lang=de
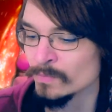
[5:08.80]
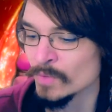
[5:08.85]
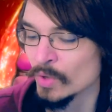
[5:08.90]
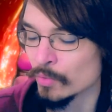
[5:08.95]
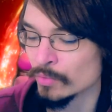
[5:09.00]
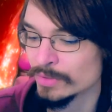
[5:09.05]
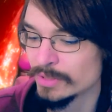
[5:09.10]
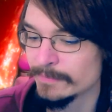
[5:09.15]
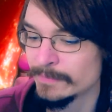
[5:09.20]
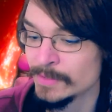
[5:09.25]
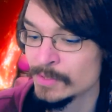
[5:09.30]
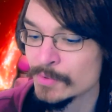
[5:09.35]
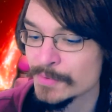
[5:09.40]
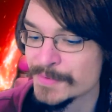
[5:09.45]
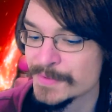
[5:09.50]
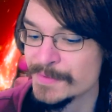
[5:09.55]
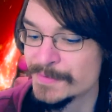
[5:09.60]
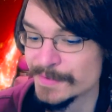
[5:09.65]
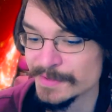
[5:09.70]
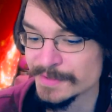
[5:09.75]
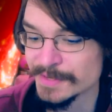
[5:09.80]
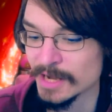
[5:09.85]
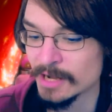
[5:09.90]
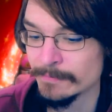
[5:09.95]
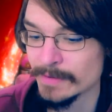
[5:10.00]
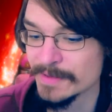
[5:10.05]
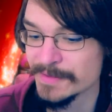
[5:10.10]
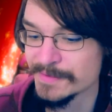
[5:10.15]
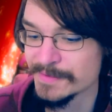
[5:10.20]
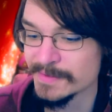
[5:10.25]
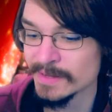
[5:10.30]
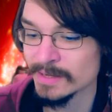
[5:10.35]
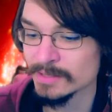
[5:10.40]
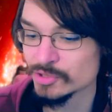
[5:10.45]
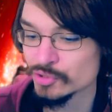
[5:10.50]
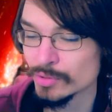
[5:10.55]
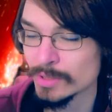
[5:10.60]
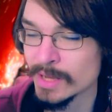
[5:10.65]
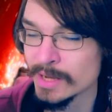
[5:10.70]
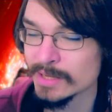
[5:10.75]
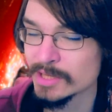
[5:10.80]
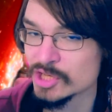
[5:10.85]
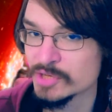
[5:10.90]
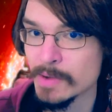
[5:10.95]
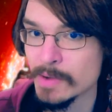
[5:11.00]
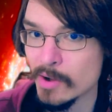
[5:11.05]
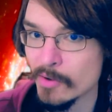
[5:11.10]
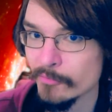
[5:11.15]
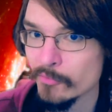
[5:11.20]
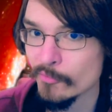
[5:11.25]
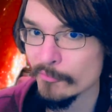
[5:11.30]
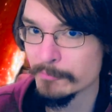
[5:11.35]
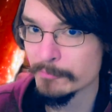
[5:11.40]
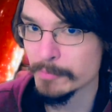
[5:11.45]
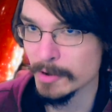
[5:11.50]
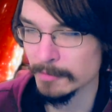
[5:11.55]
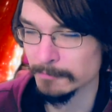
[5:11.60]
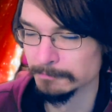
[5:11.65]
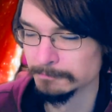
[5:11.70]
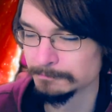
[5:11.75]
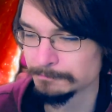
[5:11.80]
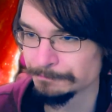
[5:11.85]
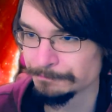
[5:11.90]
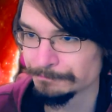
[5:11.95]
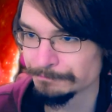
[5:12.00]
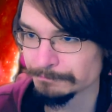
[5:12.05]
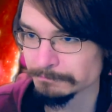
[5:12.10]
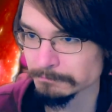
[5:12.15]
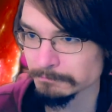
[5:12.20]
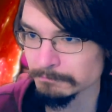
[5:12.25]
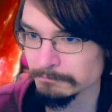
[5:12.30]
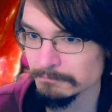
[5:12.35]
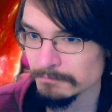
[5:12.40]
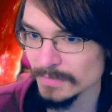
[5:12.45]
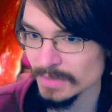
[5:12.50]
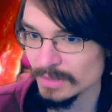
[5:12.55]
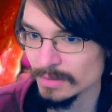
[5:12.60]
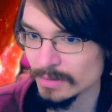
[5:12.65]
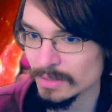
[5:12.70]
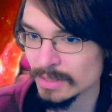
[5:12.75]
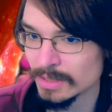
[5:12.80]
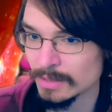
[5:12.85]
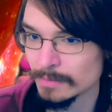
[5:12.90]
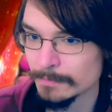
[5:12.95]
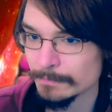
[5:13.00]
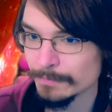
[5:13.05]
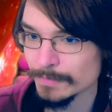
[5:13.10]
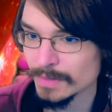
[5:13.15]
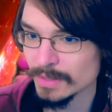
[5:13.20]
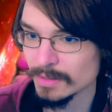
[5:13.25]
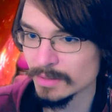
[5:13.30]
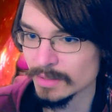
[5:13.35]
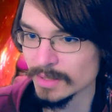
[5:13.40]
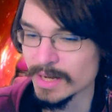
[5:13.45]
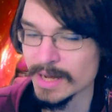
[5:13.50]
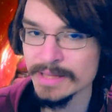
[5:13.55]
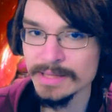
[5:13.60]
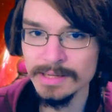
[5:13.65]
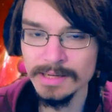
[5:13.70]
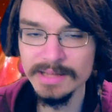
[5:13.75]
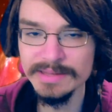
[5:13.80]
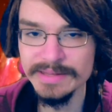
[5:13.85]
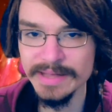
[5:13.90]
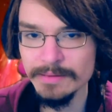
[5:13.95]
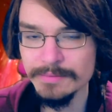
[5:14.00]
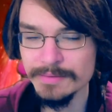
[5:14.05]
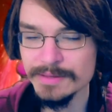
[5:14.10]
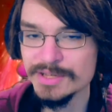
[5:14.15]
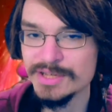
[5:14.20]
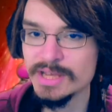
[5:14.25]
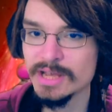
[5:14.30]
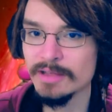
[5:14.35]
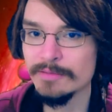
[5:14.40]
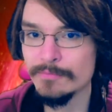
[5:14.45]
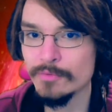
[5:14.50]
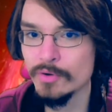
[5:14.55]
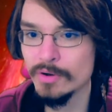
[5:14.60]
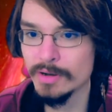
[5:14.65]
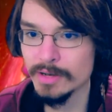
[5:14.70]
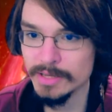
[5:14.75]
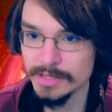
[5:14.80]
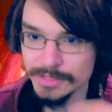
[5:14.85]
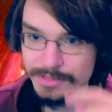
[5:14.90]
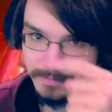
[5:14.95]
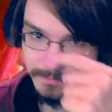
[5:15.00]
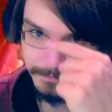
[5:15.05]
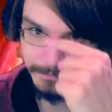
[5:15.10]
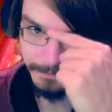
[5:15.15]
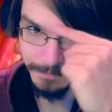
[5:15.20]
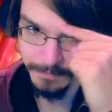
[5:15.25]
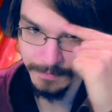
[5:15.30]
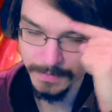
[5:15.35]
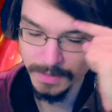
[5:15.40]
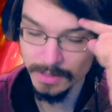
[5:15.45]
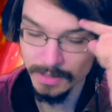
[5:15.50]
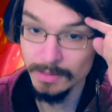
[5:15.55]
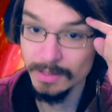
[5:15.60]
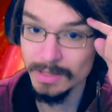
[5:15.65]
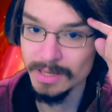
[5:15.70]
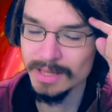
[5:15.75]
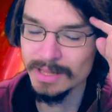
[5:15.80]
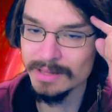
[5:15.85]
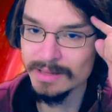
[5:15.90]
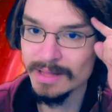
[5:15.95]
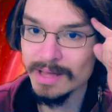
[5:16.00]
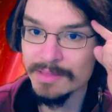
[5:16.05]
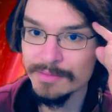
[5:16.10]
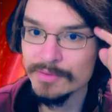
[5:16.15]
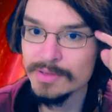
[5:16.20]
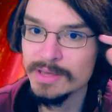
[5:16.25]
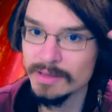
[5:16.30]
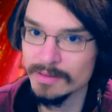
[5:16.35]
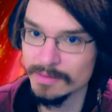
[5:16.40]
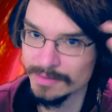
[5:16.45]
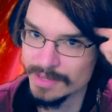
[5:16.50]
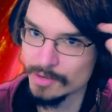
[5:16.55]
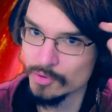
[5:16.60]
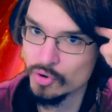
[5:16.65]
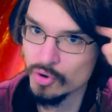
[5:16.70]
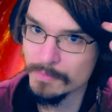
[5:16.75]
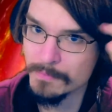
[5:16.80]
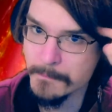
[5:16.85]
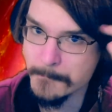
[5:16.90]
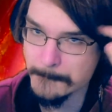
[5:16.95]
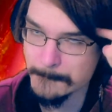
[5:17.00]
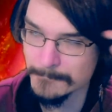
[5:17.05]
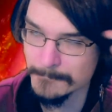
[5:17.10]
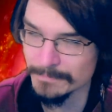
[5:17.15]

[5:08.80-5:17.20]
Und die Videos, die sind teilweise ja schon lange nicht mehr aufrufbar. Ähm, Reinerle denkt sich hier halt wirklich, also hier, da oben,